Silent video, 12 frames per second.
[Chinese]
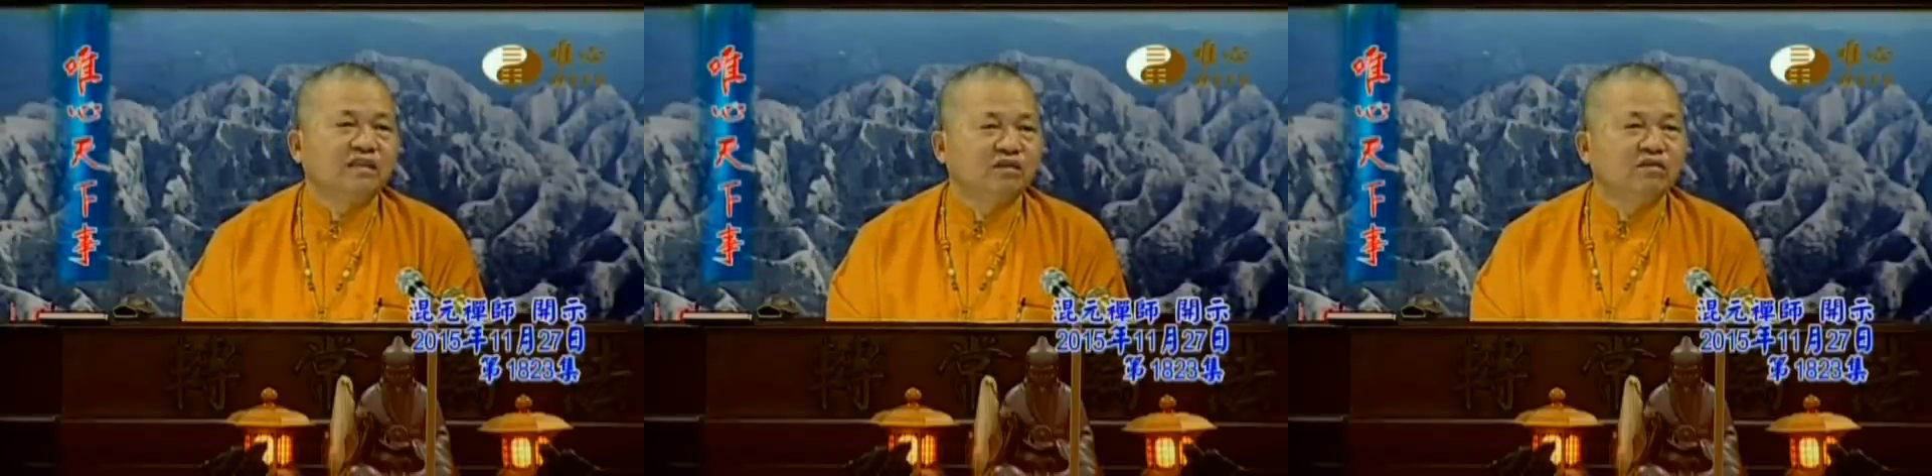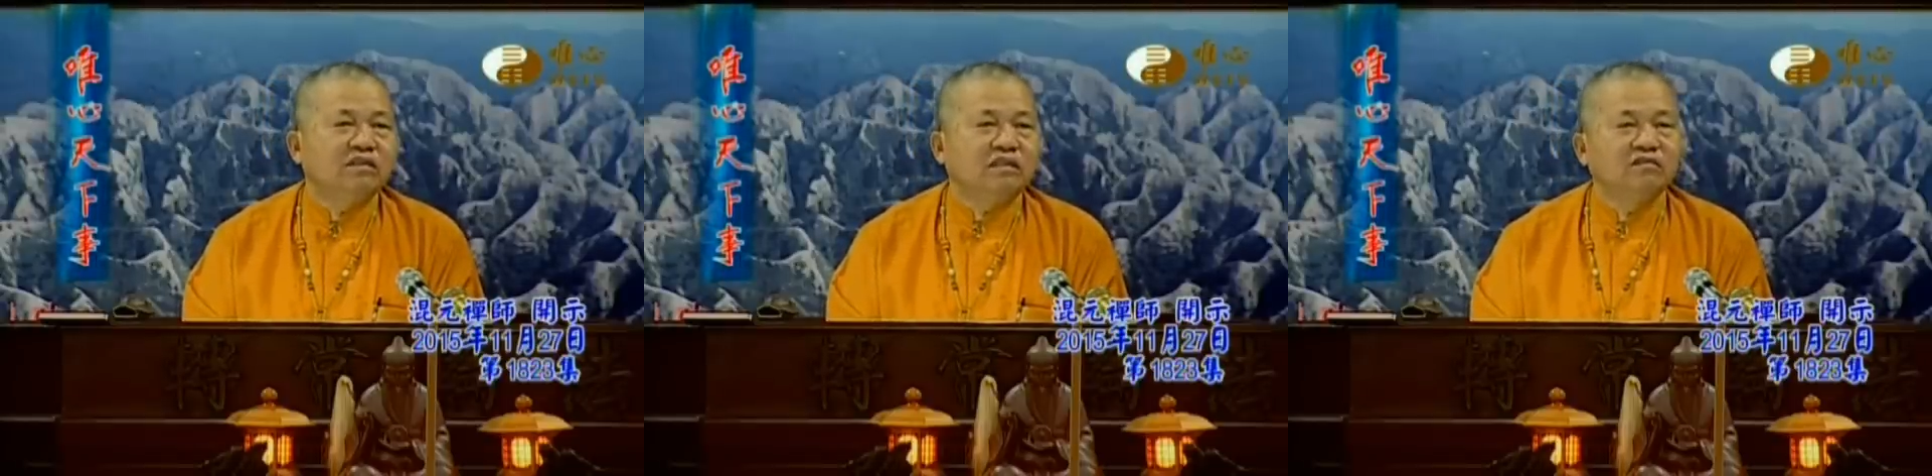
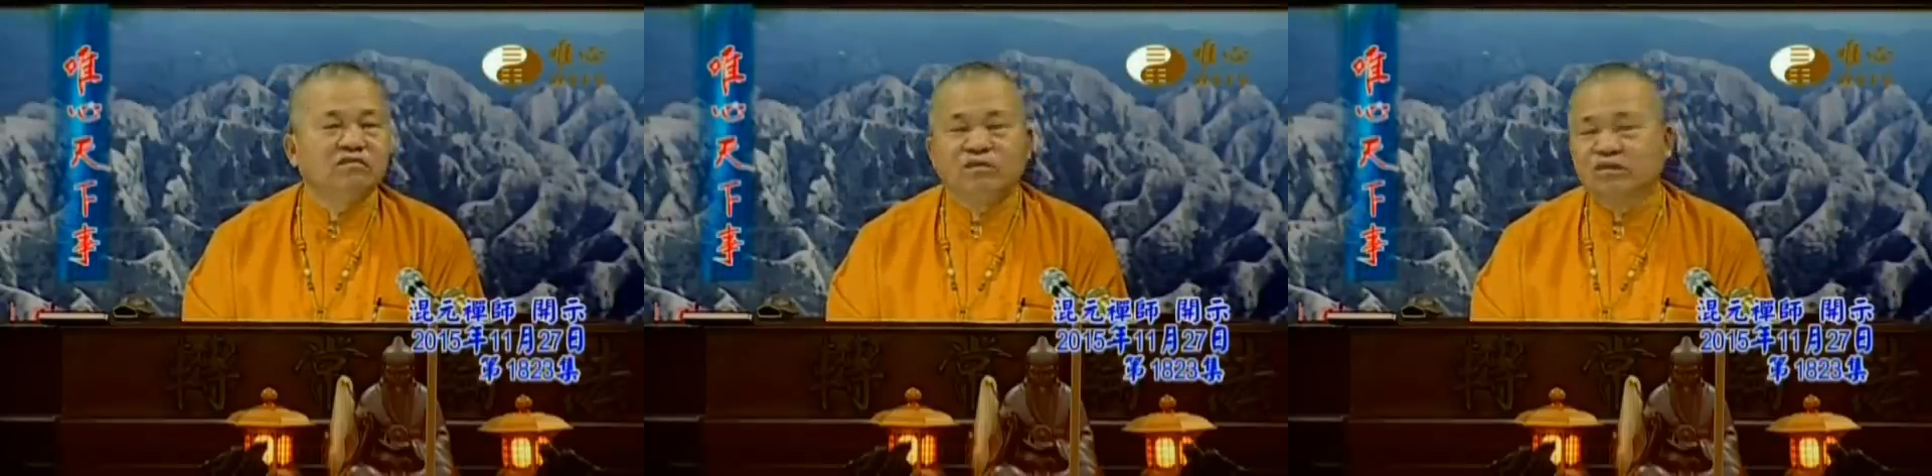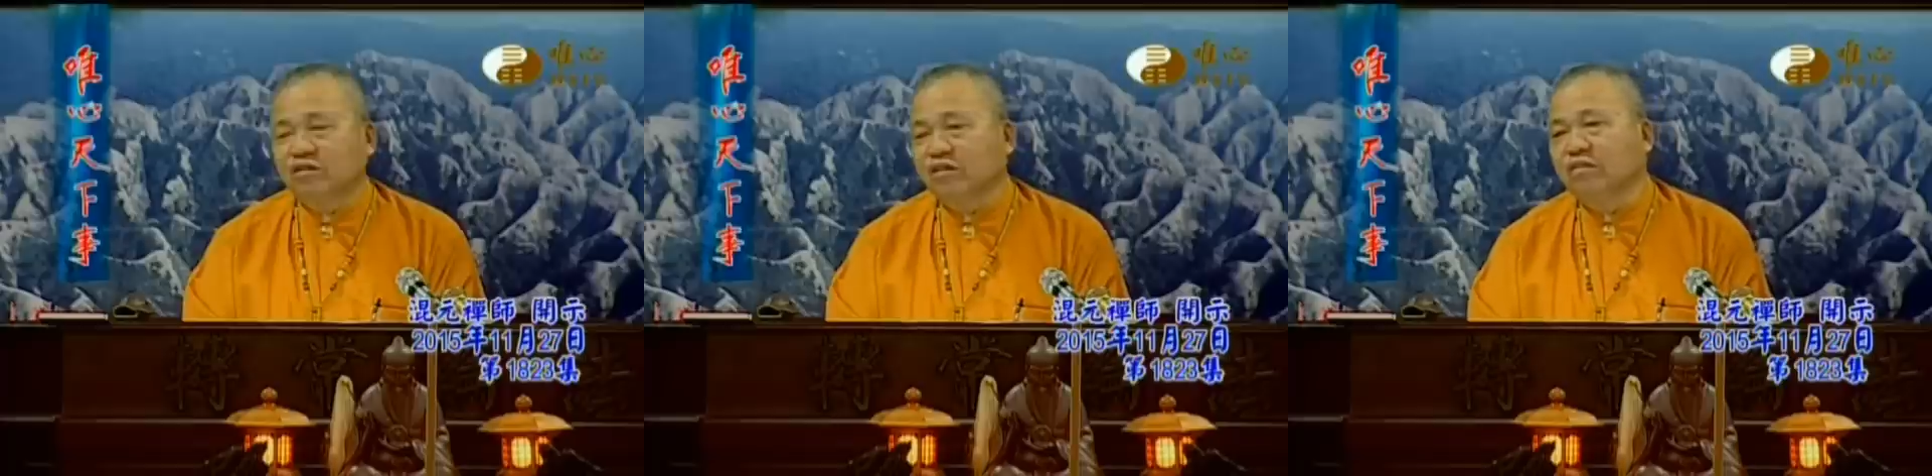尤其
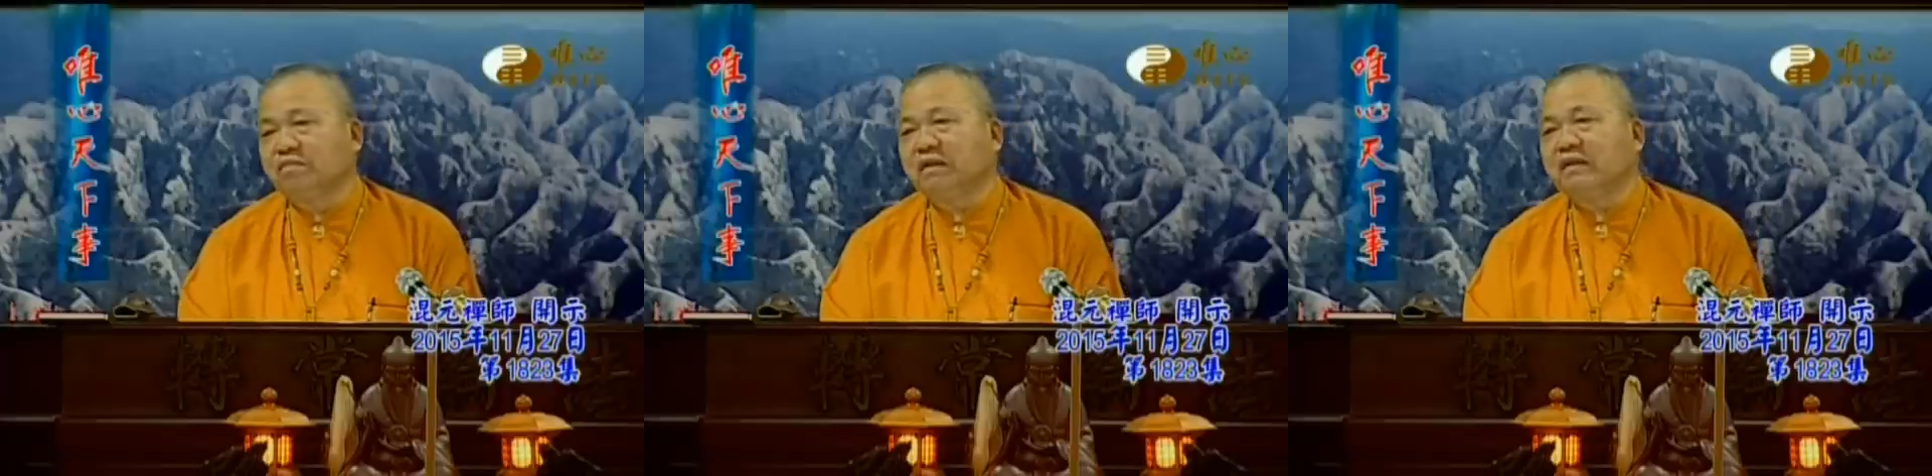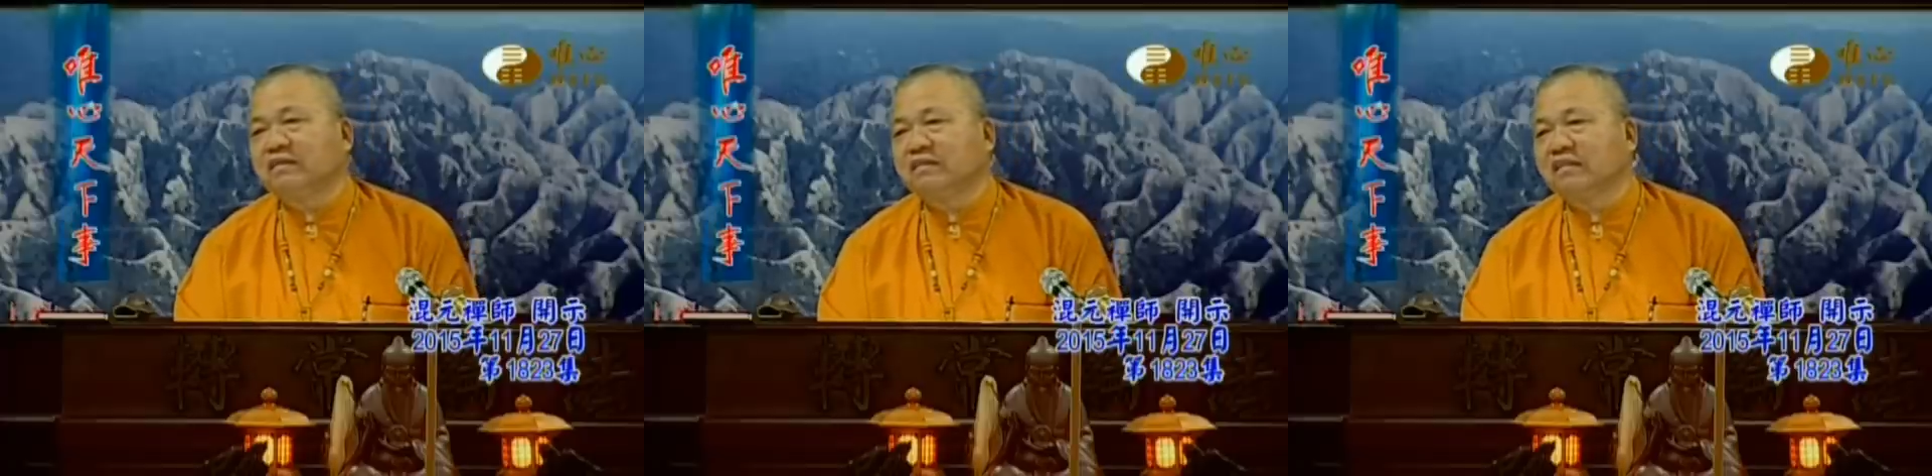我这一
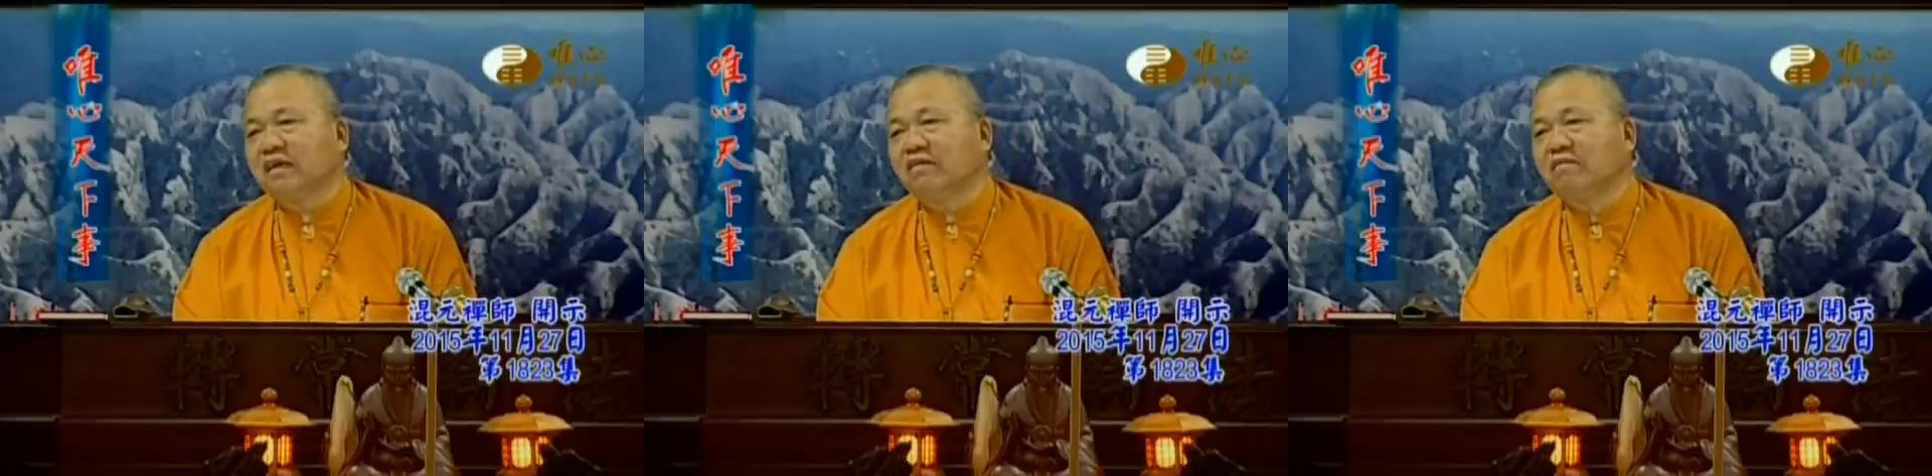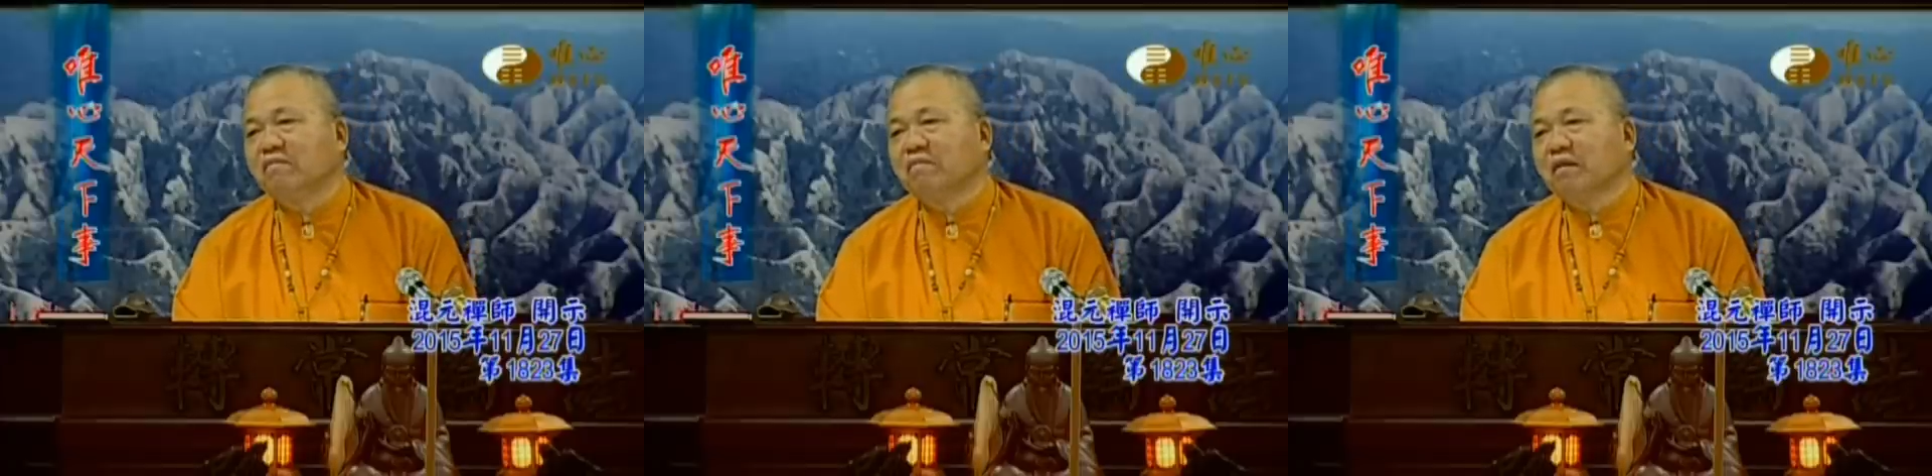辈子的